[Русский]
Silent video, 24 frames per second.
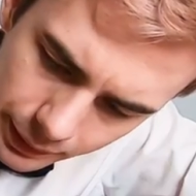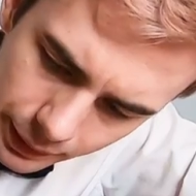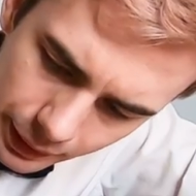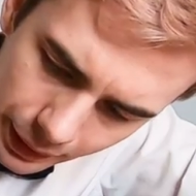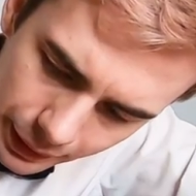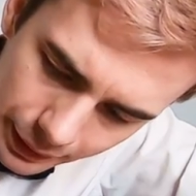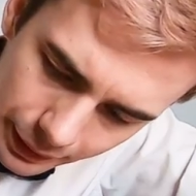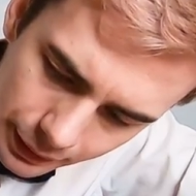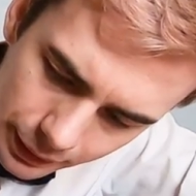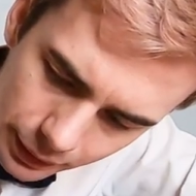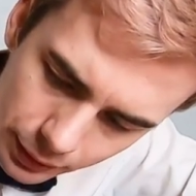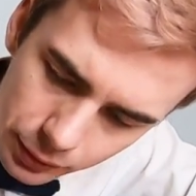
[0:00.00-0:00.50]

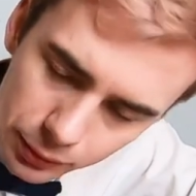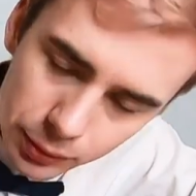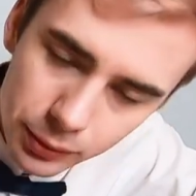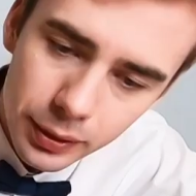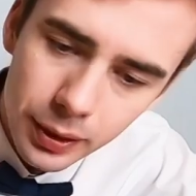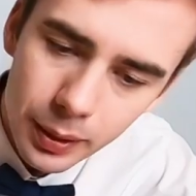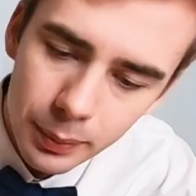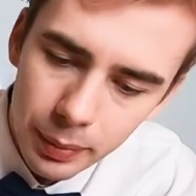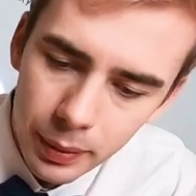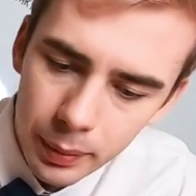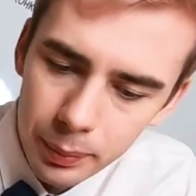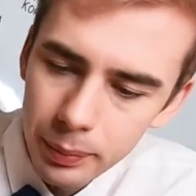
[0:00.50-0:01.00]
Как они
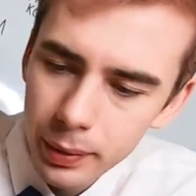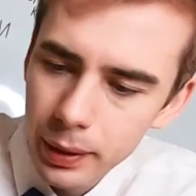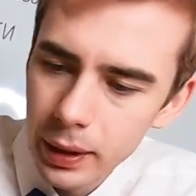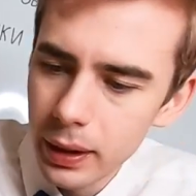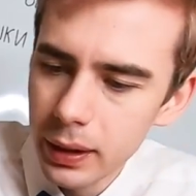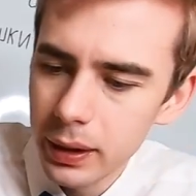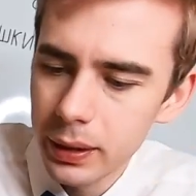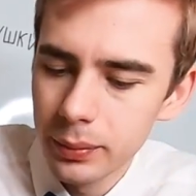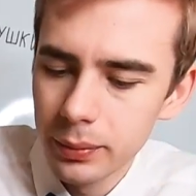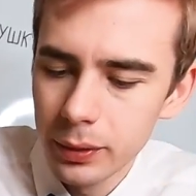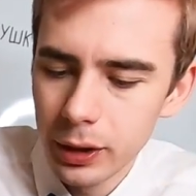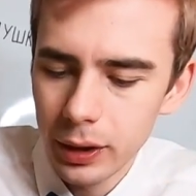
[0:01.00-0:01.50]
туда
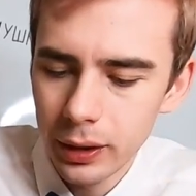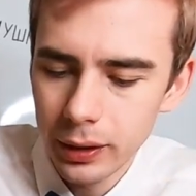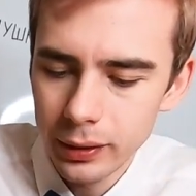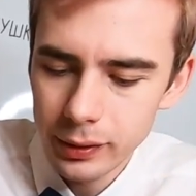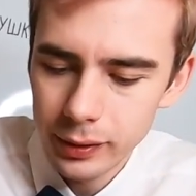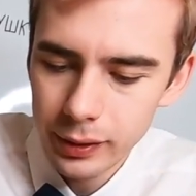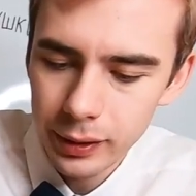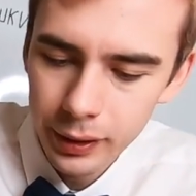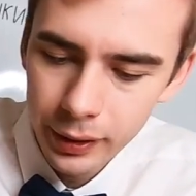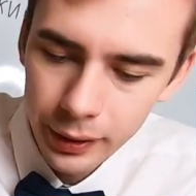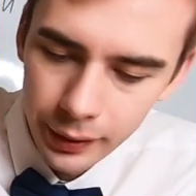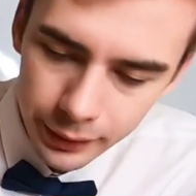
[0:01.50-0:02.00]
попали, мне
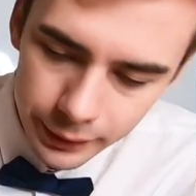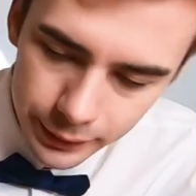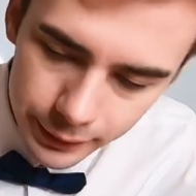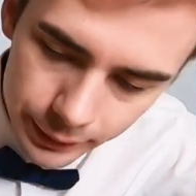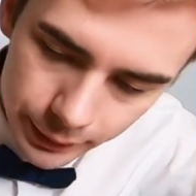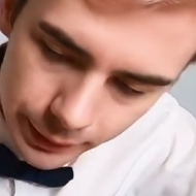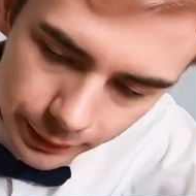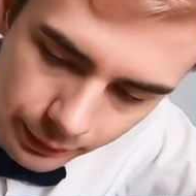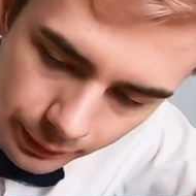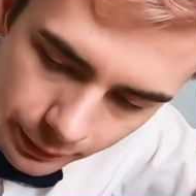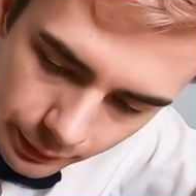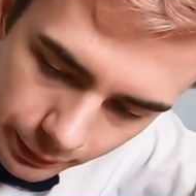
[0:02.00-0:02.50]

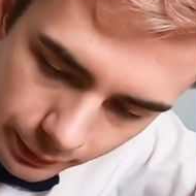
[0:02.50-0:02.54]
интересно.